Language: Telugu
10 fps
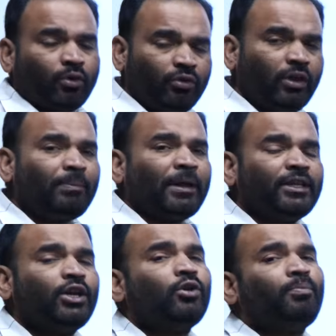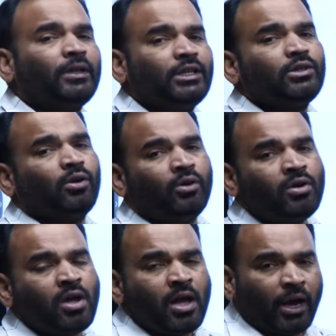రెండు వేల పదిహేడు పద్దెనిమిదిలో
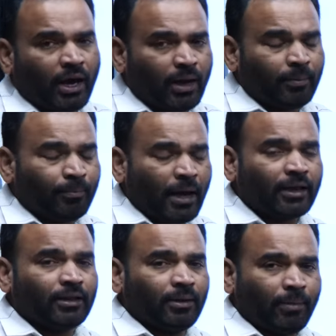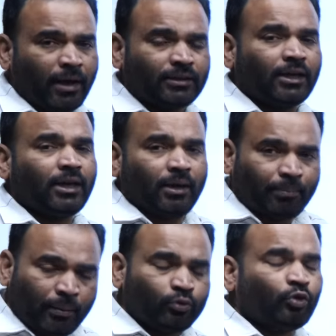భారత భారత
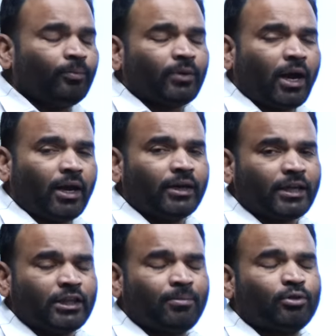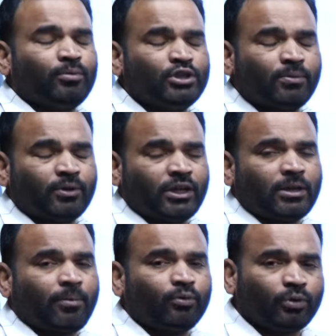ప్రభుత్వం ఆనాటి కేంద్ర ప్రభుత్వం బీజేపీ
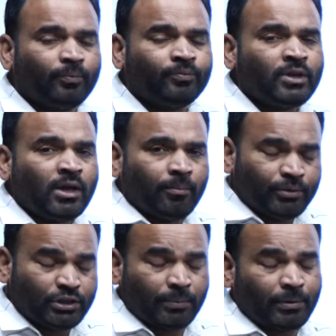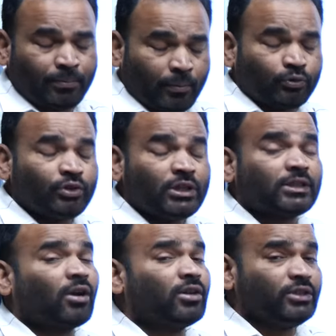కేంద్ర ప్రభుత్వం బీజేపీ ప్రభుత్వం
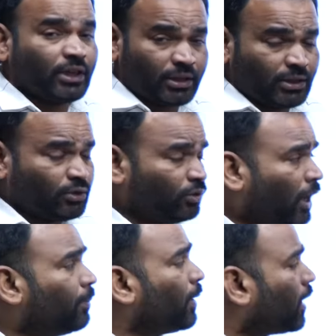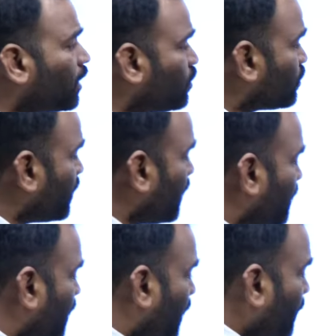తీసుకురావడం జరిగింది సో దాని ప్రకారం
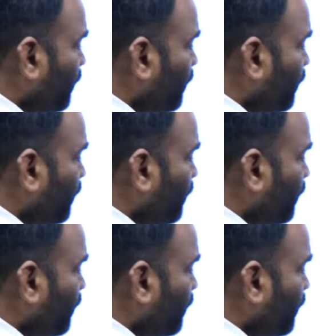చూసుకున్నట్లయితే